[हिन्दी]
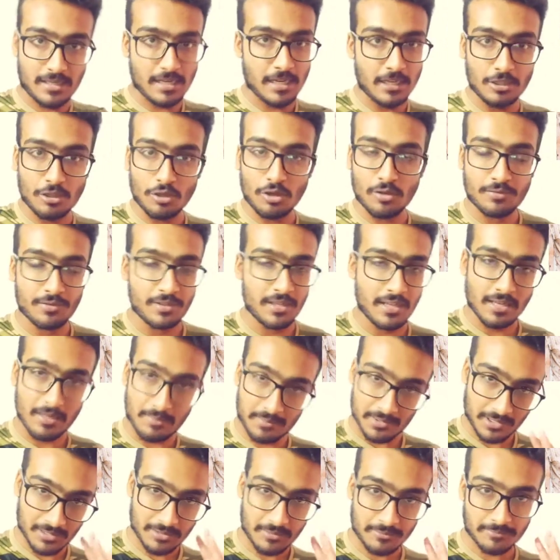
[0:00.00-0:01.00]
किकड ऑफ
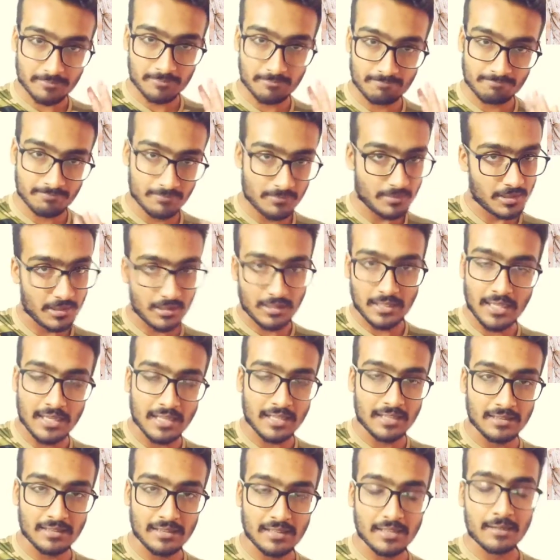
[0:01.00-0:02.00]
किया मतलब
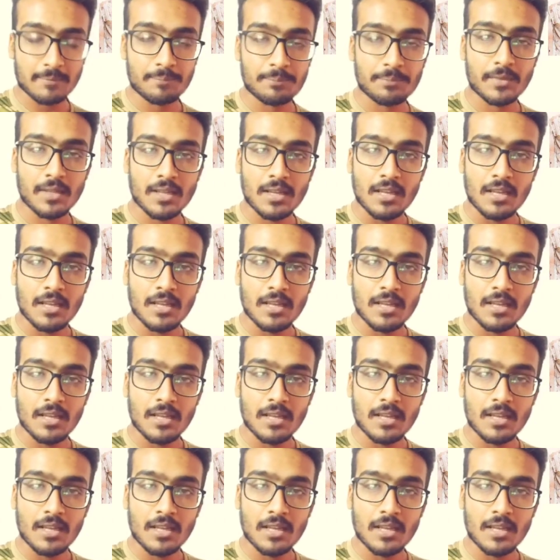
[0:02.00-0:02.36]
निकाल दिया